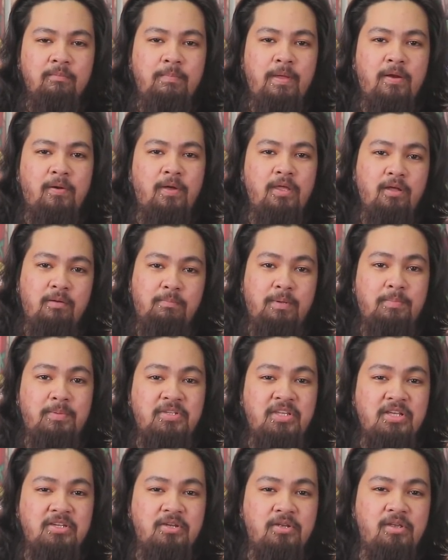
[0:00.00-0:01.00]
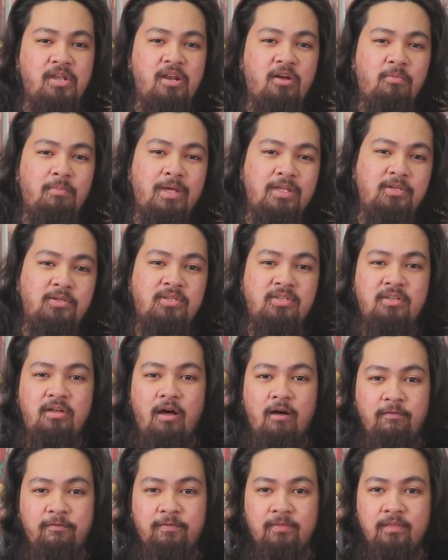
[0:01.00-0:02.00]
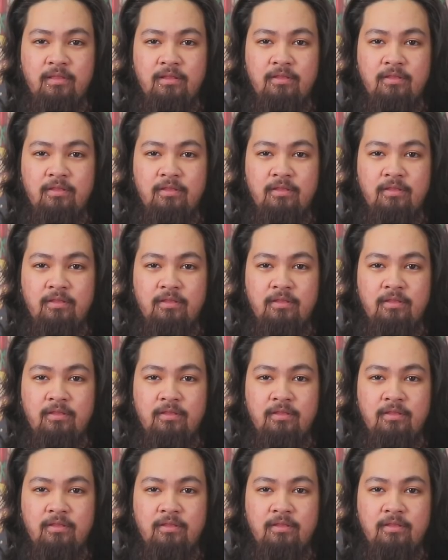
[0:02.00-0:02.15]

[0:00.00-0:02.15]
Pero ayun, pagpasensya niya na ako medyo scuff,